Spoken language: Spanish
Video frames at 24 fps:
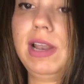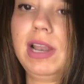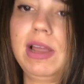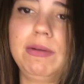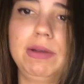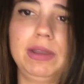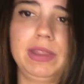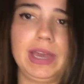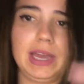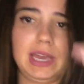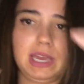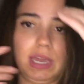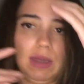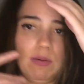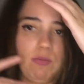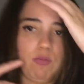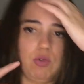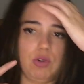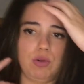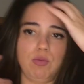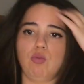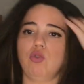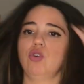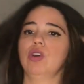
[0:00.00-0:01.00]
la verdad es que es
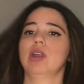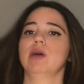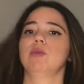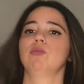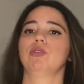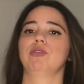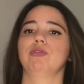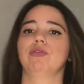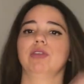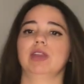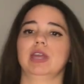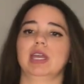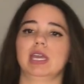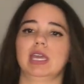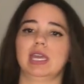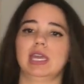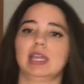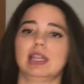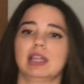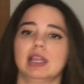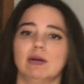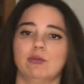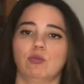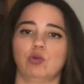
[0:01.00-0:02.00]
muy mona, muy
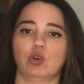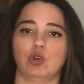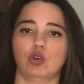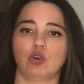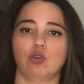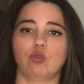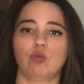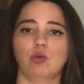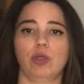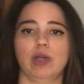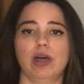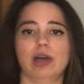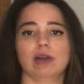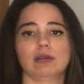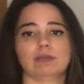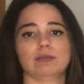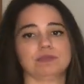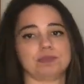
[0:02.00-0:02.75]
fresquita, muy cómoda.